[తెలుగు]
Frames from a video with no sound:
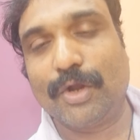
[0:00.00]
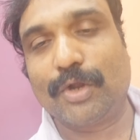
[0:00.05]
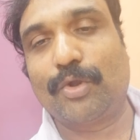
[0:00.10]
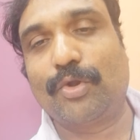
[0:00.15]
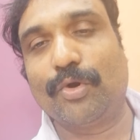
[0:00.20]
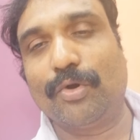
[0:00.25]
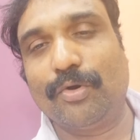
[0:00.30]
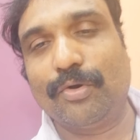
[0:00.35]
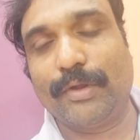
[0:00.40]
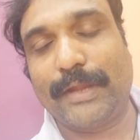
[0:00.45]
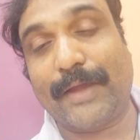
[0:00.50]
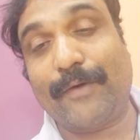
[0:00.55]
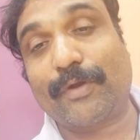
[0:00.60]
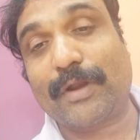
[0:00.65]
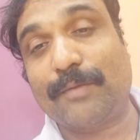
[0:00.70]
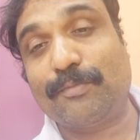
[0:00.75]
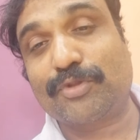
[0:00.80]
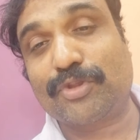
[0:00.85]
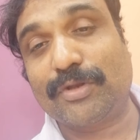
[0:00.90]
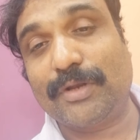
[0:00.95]
టూ ఎవరు
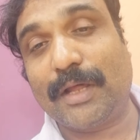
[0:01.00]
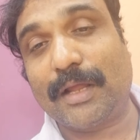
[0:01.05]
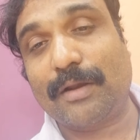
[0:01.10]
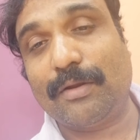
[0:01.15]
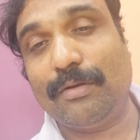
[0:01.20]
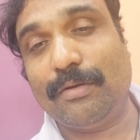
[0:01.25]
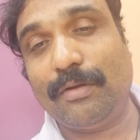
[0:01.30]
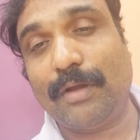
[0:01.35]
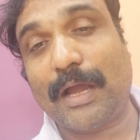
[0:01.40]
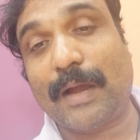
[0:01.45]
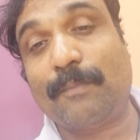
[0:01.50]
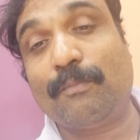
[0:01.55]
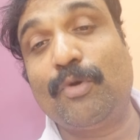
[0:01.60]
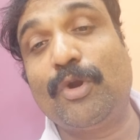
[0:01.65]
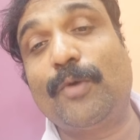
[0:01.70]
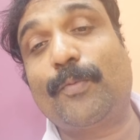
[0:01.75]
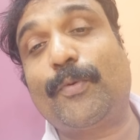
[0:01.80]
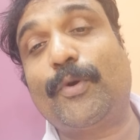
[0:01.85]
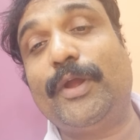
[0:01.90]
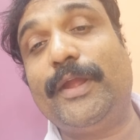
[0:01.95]
అమ్ముతున్నారు
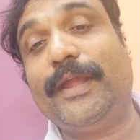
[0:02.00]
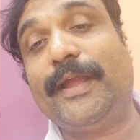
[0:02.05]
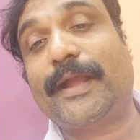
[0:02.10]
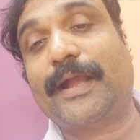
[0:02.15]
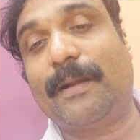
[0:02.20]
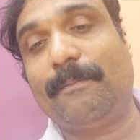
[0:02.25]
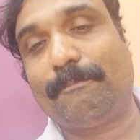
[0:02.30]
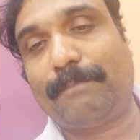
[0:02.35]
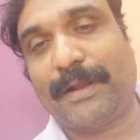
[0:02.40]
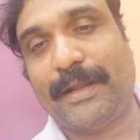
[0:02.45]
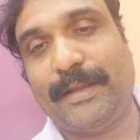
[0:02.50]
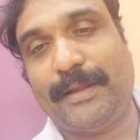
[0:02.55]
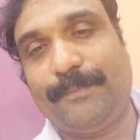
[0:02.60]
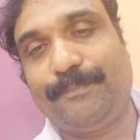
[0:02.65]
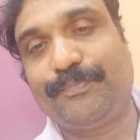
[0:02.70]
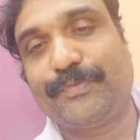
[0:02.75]
అమ్ముడు పోయే కంపెనీ